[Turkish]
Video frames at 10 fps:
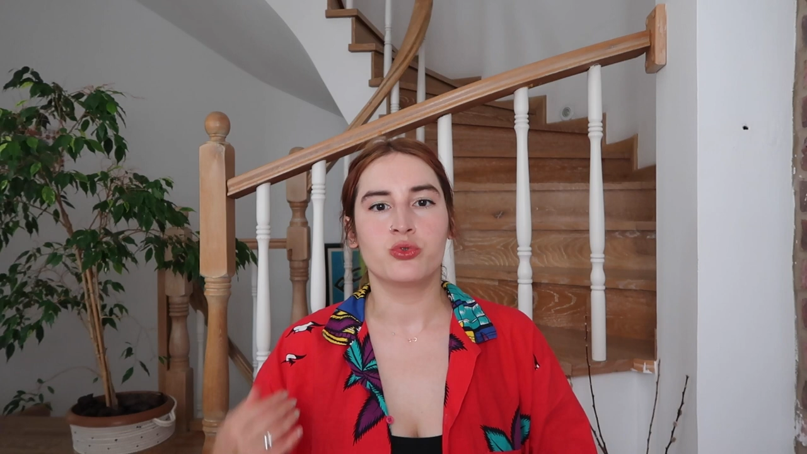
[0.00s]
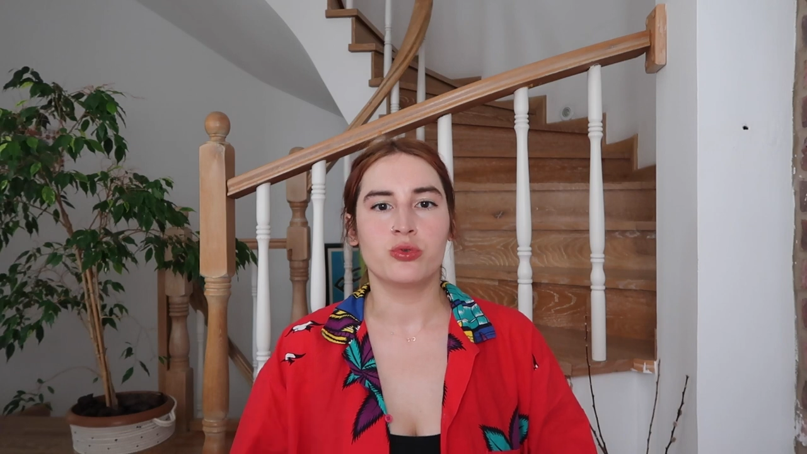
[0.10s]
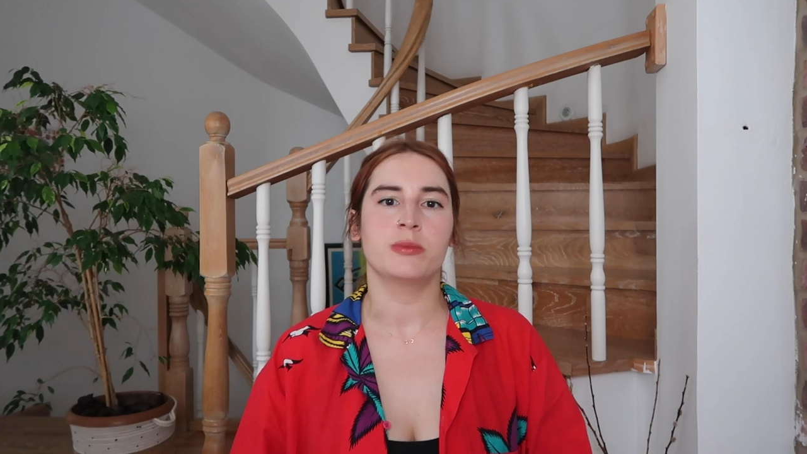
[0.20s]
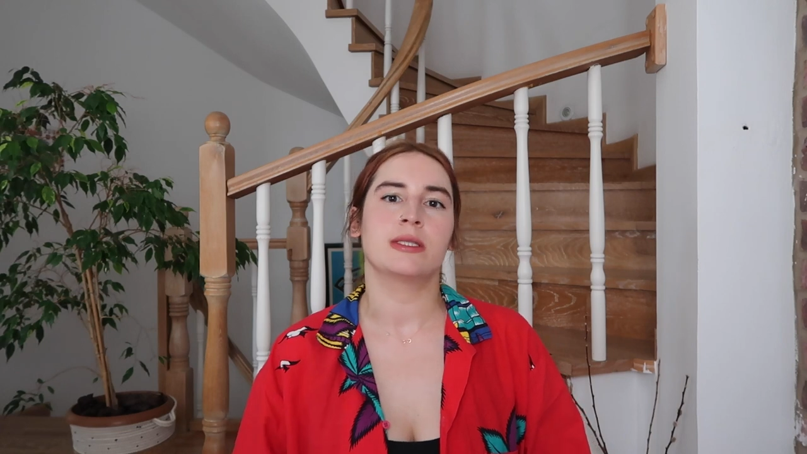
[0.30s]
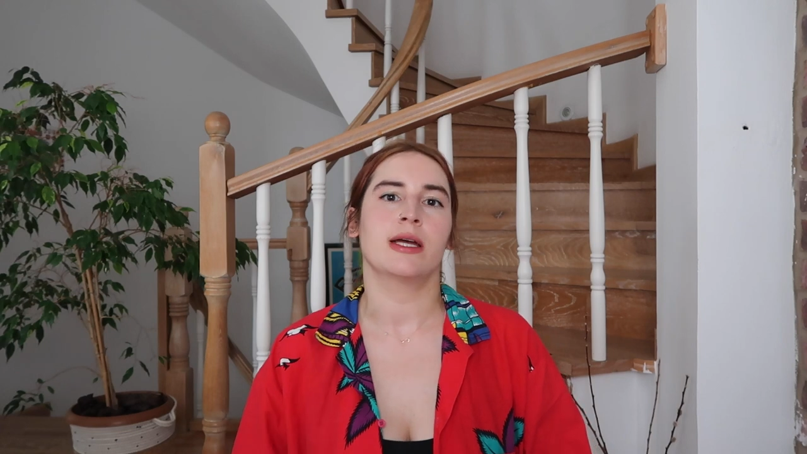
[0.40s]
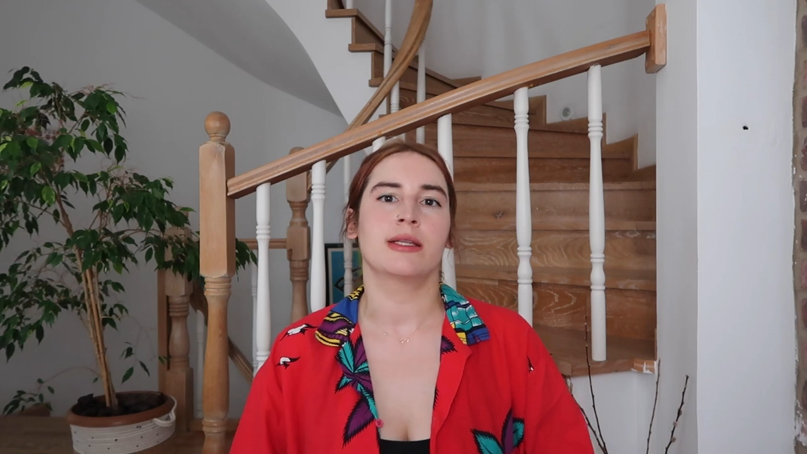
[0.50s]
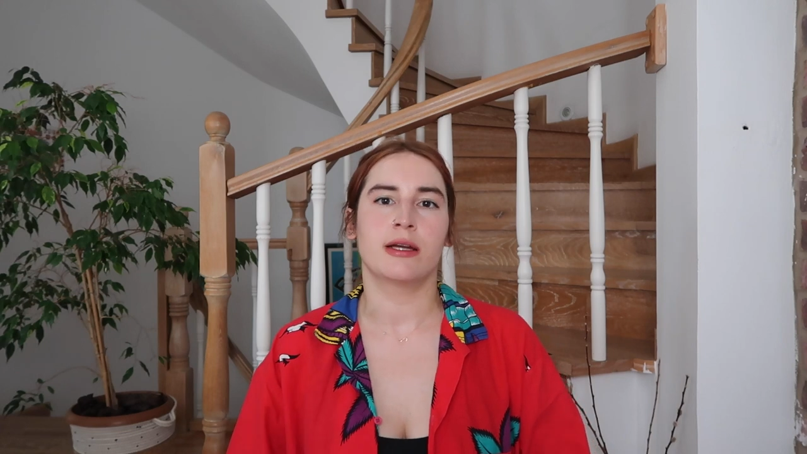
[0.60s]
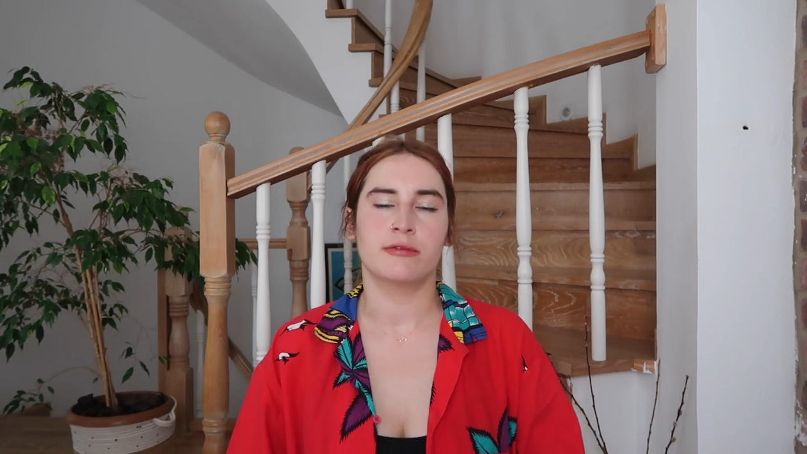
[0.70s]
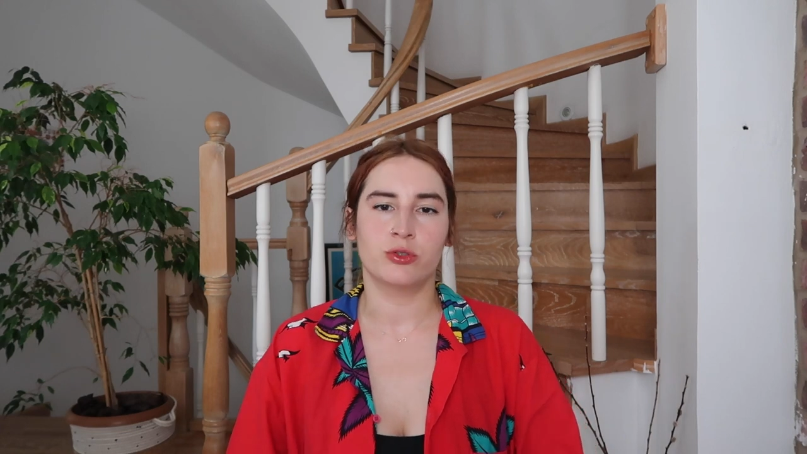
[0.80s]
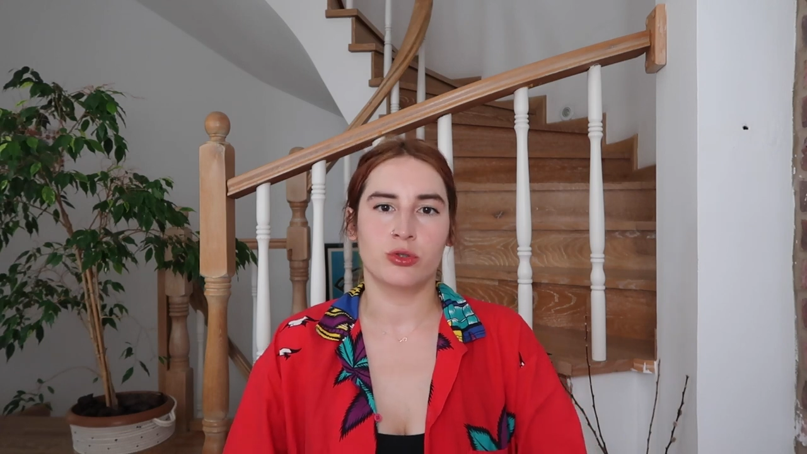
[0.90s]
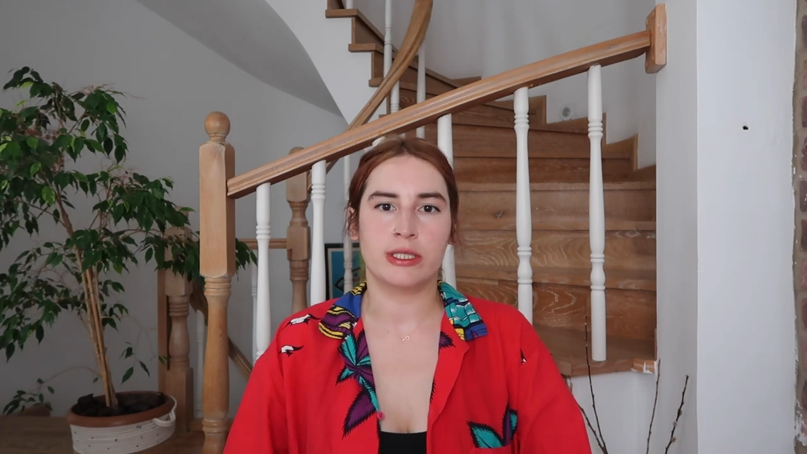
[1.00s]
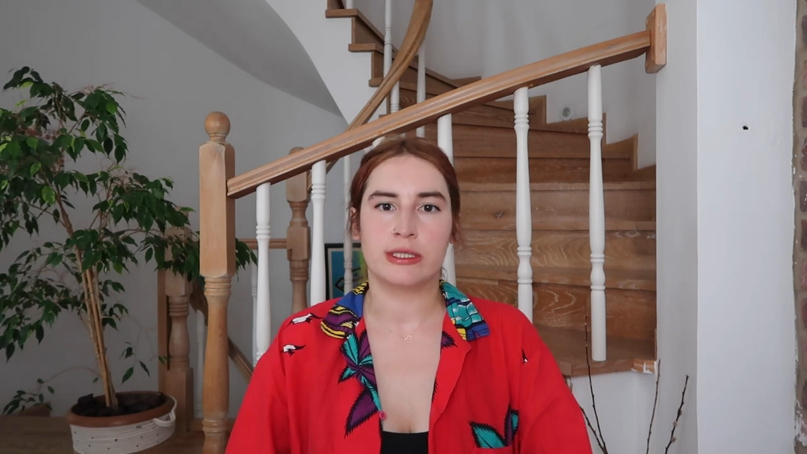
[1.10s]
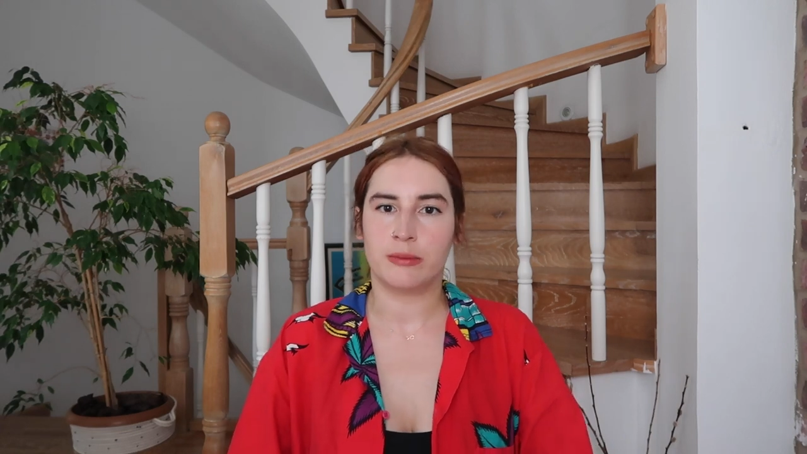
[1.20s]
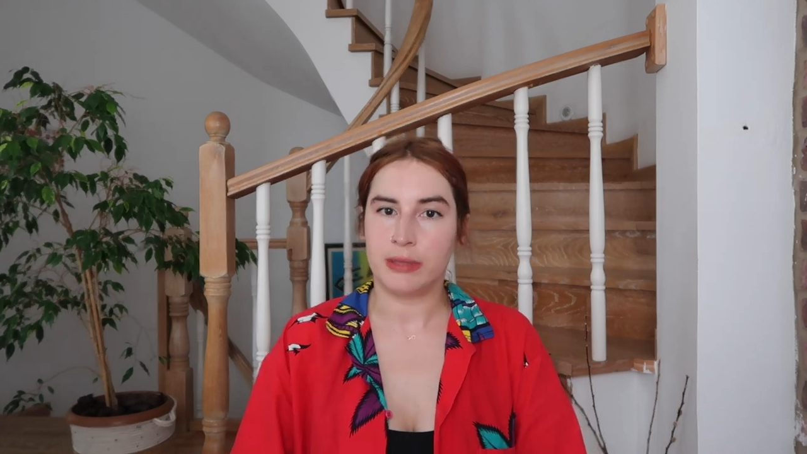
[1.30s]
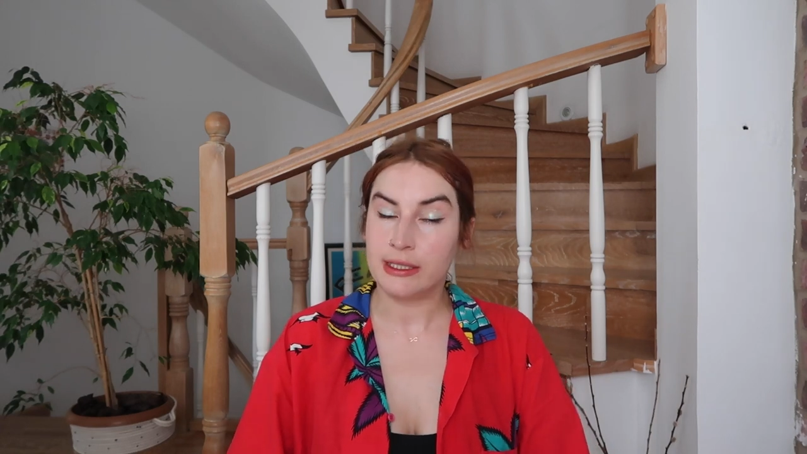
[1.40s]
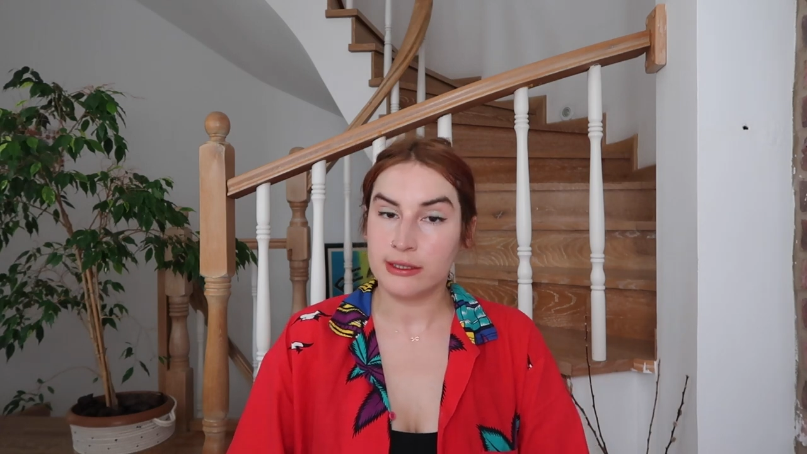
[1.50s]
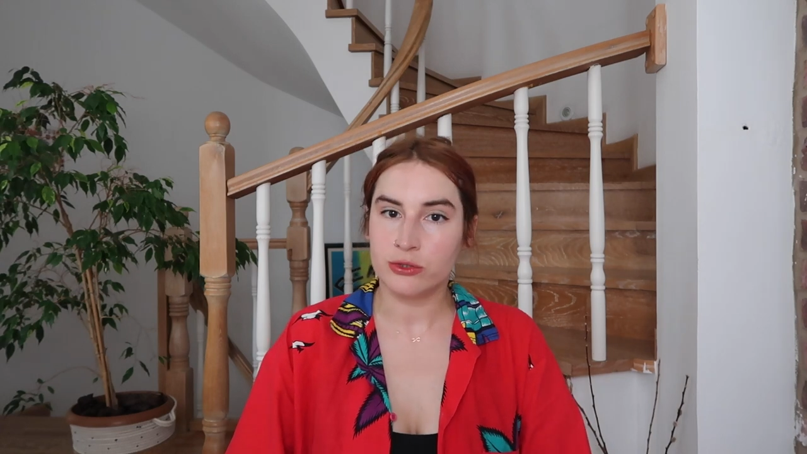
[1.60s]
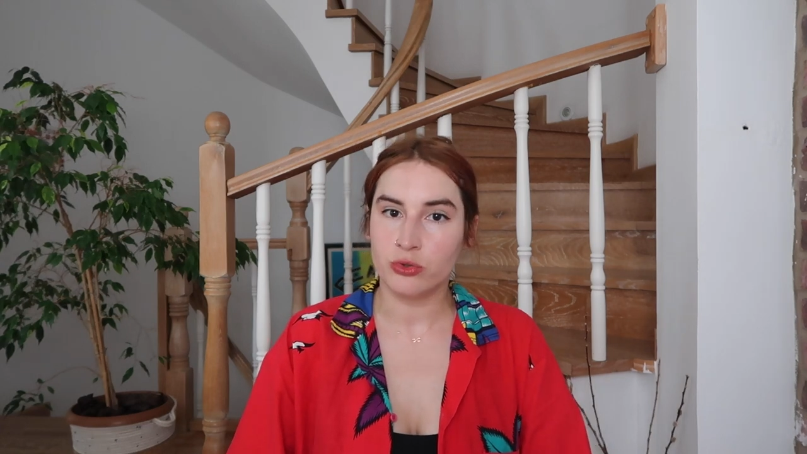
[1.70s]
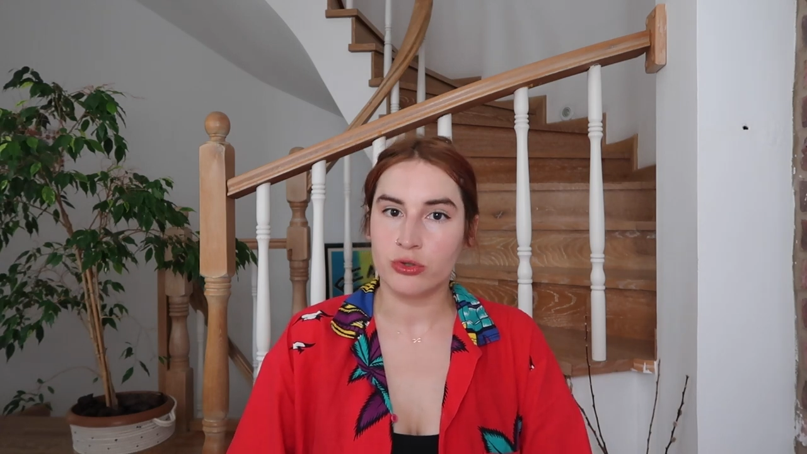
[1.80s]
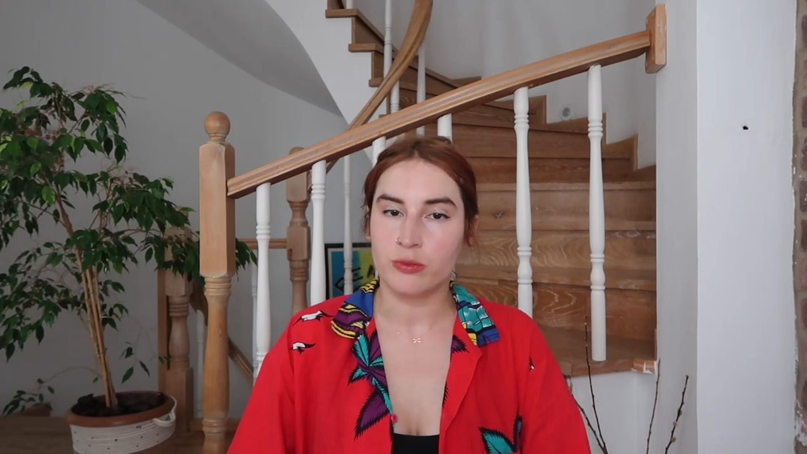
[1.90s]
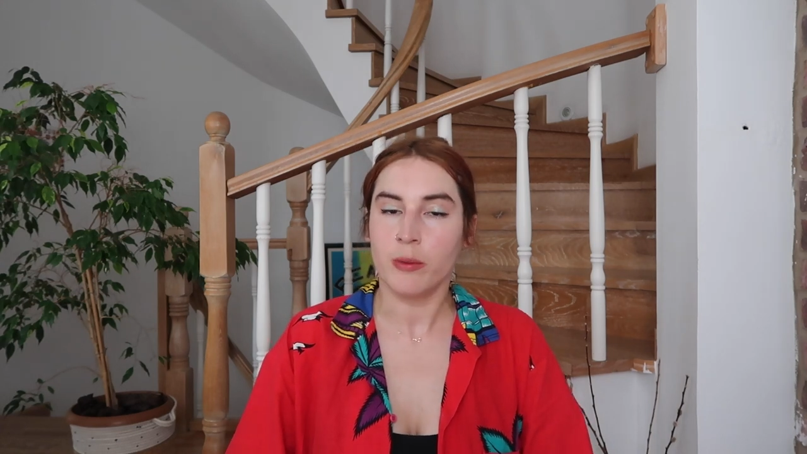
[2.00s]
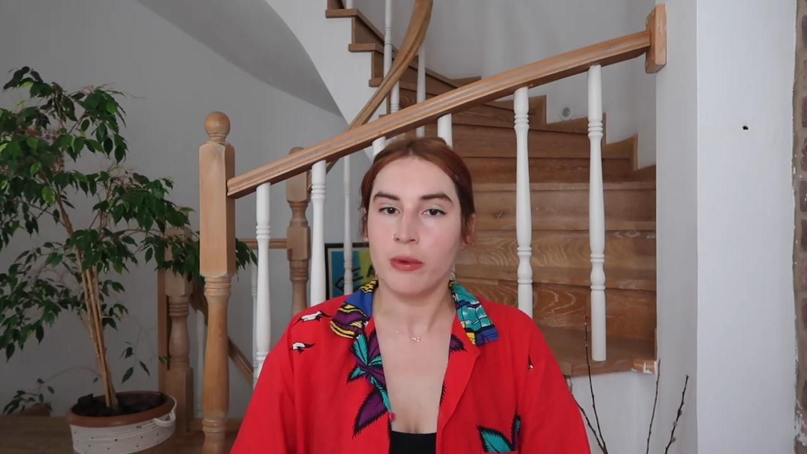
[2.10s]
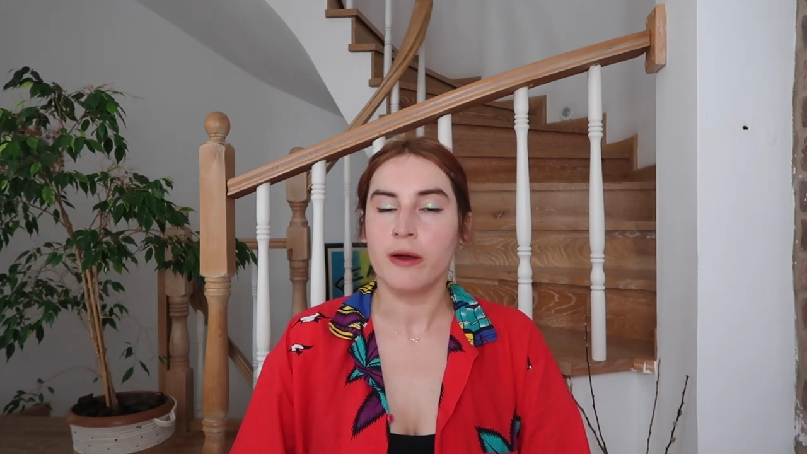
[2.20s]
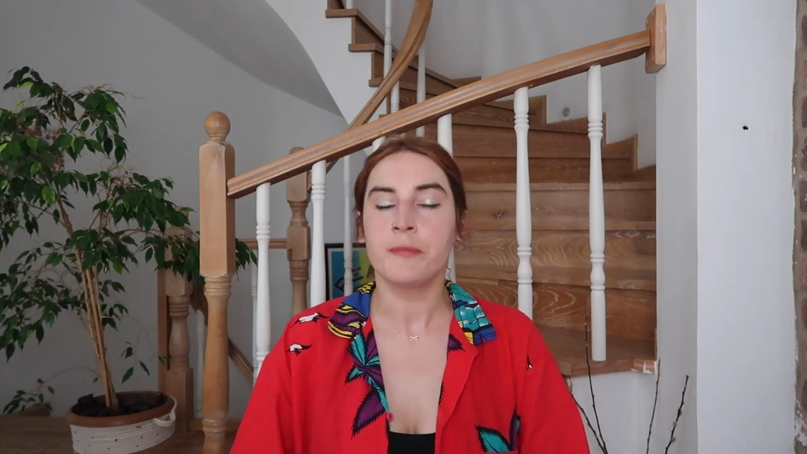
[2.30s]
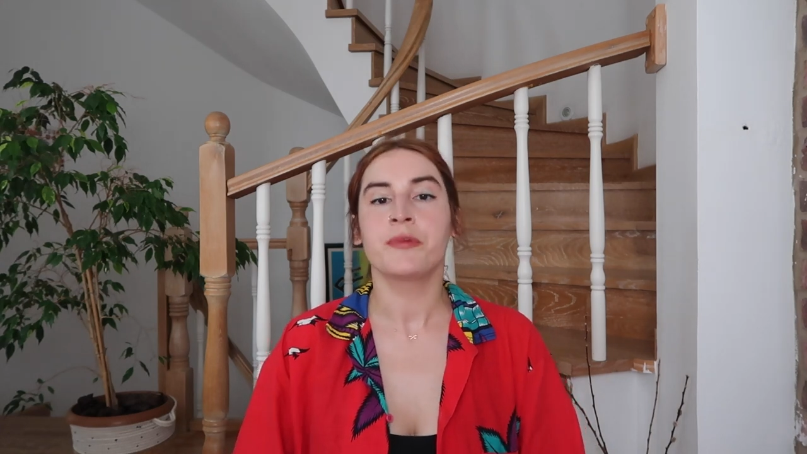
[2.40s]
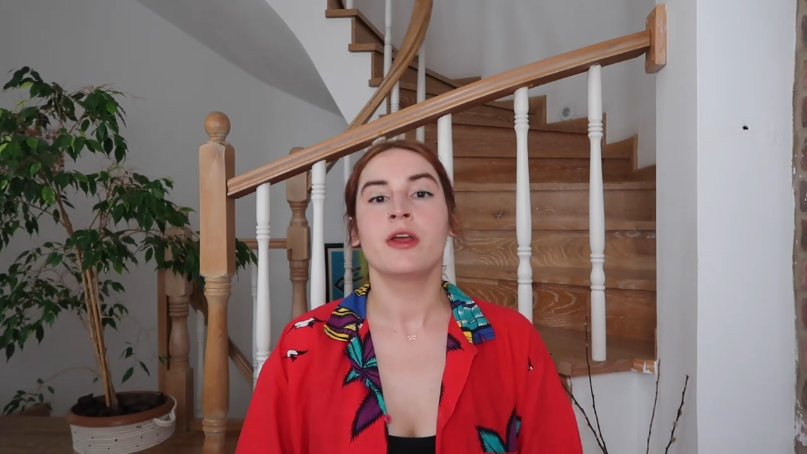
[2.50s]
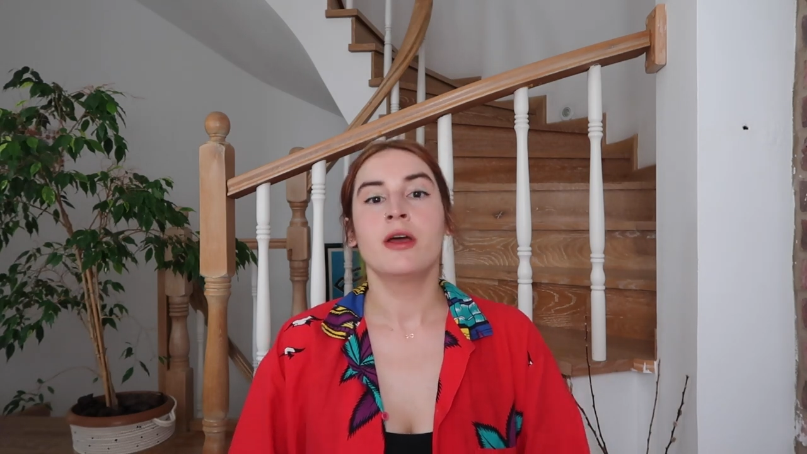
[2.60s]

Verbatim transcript: bütün bitenler videolarında belirtiyorum ama